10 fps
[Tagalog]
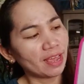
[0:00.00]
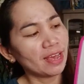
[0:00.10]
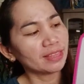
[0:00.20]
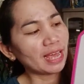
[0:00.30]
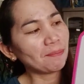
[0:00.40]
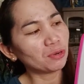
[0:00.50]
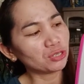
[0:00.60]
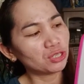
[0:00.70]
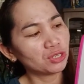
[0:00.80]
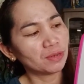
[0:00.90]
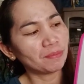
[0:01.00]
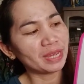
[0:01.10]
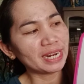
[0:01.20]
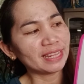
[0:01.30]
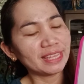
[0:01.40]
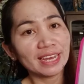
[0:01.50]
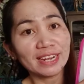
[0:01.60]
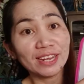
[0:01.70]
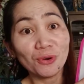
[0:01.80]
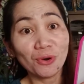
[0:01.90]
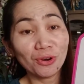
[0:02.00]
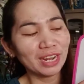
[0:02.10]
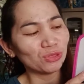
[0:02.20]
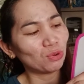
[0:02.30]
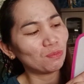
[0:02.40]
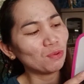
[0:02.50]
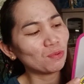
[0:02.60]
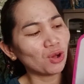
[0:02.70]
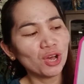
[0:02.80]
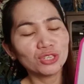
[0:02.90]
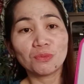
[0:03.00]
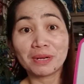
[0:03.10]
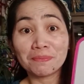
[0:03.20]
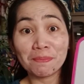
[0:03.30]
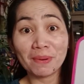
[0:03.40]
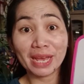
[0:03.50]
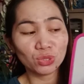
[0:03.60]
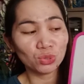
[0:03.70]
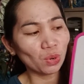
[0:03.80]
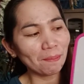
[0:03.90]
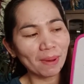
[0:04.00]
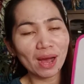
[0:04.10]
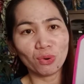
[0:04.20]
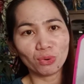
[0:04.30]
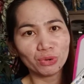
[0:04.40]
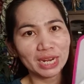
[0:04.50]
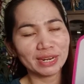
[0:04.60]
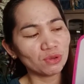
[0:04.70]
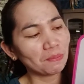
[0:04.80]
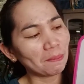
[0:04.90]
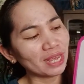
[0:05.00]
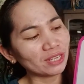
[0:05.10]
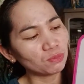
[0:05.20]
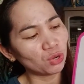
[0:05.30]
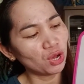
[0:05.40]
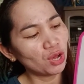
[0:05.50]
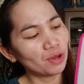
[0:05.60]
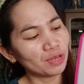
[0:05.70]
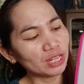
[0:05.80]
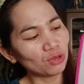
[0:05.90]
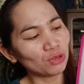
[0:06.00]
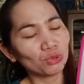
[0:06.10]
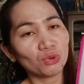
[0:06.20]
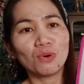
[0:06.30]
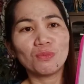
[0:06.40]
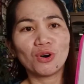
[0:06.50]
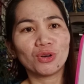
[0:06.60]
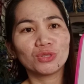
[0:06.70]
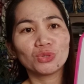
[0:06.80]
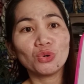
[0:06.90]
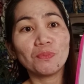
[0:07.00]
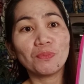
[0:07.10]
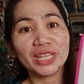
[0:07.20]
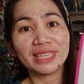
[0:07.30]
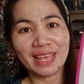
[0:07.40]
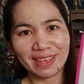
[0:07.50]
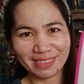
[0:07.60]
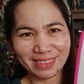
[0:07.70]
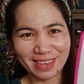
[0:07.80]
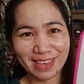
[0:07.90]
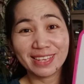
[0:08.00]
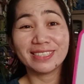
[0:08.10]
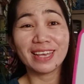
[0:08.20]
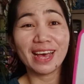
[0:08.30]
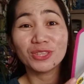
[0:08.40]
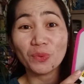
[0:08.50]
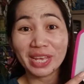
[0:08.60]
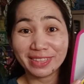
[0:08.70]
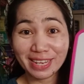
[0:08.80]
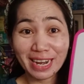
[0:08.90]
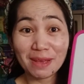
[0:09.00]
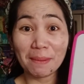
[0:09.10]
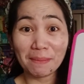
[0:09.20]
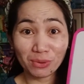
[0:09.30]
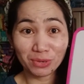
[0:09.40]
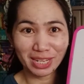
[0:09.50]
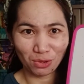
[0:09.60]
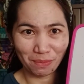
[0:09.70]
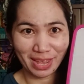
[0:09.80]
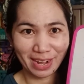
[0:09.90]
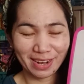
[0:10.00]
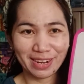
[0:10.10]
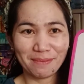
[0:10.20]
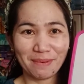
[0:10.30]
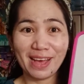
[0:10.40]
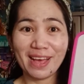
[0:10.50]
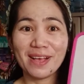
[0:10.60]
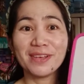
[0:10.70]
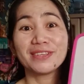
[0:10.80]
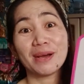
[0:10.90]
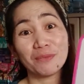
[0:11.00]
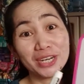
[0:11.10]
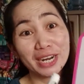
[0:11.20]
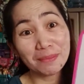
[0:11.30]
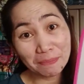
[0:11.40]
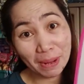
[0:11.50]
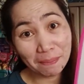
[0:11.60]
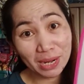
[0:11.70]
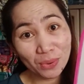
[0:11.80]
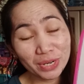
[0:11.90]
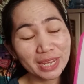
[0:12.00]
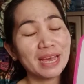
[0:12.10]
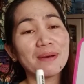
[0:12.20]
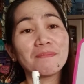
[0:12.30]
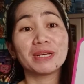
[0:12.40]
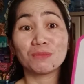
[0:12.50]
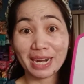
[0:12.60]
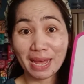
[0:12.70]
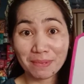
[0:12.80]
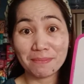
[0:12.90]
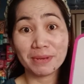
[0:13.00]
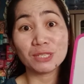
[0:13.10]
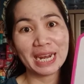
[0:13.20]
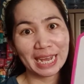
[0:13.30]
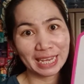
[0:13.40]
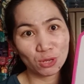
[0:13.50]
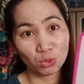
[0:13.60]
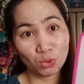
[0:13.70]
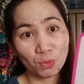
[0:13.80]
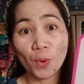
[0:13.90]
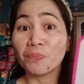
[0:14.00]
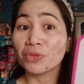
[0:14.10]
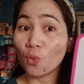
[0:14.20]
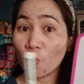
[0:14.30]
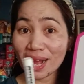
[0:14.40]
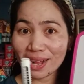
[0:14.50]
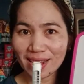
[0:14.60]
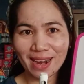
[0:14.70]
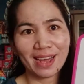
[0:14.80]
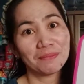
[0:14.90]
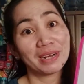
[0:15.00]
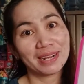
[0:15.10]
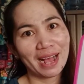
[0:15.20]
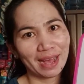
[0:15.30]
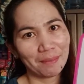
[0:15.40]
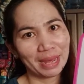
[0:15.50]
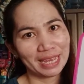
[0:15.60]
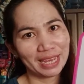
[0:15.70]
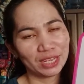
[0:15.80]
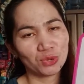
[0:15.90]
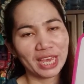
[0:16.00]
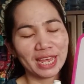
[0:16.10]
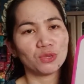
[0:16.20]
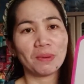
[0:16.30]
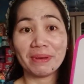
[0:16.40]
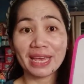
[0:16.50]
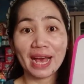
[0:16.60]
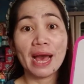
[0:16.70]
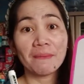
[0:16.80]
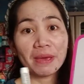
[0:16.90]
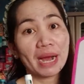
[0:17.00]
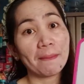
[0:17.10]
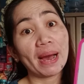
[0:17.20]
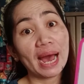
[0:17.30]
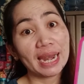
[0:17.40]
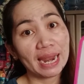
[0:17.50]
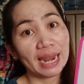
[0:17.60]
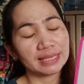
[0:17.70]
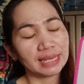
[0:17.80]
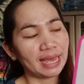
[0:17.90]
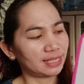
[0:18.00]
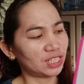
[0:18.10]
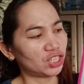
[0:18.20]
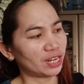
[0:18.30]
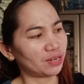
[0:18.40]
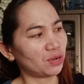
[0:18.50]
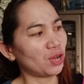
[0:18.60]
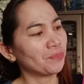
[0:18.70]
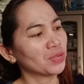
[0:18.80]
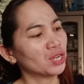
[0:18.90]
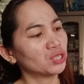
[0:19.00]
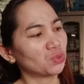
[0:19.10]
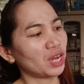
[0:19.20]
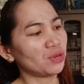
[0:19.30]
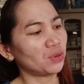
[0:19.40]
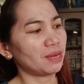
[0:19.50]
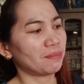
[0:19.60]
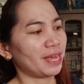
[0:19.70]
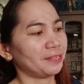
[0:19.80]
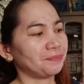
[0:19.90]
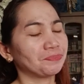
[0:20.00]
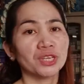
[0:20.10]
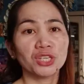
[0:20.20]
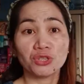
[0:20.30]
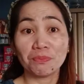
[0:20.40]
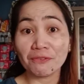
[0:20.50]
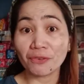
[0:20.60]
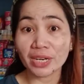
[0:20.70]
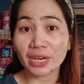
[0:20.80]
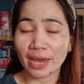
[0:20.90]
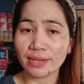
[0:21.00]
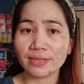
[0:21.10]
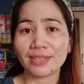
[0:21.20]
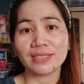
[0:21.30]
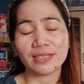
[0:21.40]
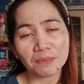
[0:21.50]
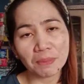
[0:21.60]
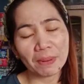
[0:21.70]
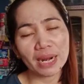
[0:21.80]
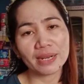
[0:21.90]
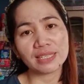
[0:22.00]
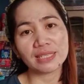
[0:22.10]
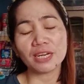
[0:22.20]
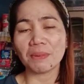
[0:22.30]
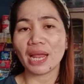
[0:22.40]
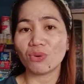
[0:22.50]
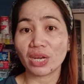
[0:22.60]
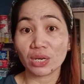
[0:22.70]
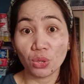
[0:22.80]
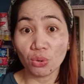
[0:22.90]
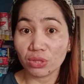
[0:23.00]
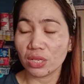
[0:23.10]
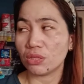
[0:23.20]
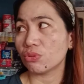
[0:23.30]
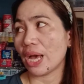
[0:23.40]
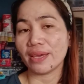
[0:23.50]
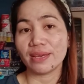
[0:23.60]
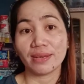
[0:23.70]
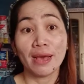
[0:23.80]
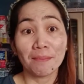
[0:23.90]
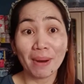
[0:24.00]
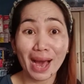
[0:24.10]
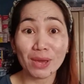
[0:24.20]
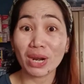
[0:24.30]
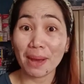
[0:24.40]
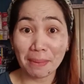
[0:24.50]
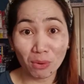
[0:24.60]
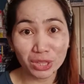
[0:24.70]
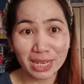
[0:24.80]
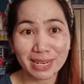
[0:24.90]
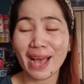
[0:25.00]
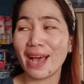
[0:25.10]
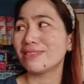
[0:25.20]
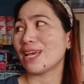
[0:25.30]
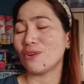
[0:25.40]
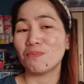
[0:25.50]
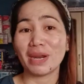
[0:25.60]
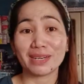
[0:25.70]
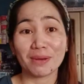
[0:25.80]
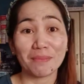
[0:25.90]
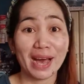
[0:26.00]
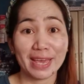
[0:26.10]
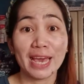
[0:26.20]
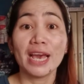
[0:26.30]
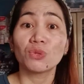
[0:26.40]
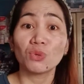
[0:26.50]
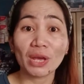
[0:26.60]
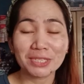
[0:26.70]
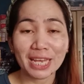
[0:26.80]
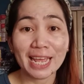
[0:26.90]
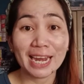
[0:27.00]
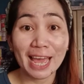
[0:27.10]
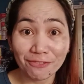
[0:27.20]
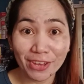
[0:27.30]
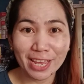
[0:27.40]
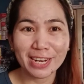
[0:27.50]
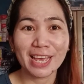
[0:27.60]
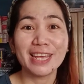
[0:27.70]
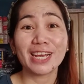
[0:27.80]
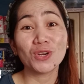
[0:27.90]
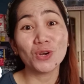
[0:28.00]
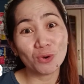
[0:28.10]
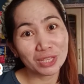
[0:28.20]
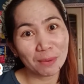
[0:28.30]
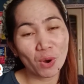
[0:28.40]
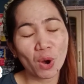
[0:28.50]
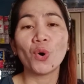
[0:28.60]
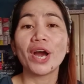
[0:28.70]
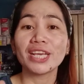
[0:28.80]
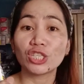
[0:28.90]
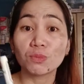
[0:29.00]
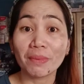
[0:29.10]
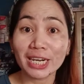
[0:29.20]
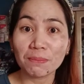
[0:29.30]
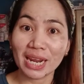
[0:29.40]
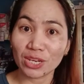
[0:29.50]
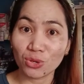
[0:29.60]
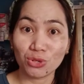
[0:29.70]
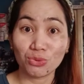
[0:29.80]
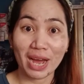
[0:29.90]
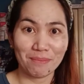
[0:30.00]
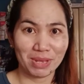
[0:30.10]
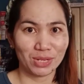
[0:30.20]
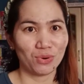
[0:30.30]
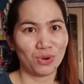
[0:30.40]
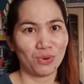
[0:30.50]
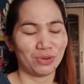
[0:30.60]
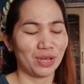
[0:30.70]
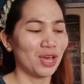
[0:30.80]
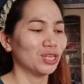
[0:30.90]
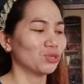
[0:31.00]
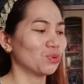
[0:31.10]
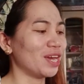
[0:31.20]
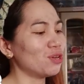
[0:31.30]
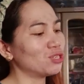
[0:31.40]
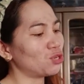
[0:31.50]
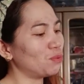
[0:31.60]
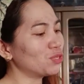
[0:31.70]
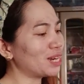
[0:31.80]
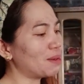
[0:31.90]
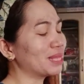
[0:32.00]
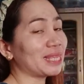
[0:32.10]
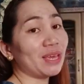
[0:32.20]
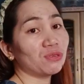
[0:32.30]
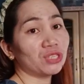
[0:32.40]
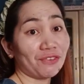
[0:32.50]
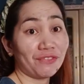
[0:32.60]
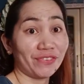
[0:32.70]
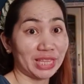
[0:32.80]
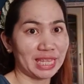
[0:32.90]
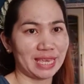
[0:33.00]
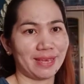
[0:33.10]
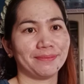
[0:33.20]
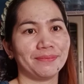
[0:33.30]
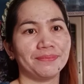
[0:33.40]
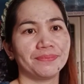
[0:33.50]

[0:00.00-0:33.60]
Tapos, may 90 ka na doon na tubo mo, so mag, may plus 2 ka pa o kung ilan yung ipa-plus mo, ito yung tubo mo. 2.90 sa 20 na ipapaload ni Tomer. ba? Diba? The more na magpapaload, mas marami, mas malaki yung tubo. Huwag ka lang magkakamali. So yan, so mamaya may mga paalala si ST dyan, no? So ngayon naman, so before guys, nag-start, pa pala, nag-start pala ako nag-load dito sa aking bahay. Wala pa akong tindahan, sa loob pa lang ng bahay. 2011, naglo-load na po ako. Smart pa lang yon yung gamit kong load. So ngayon, so punta naman tayo sa 50.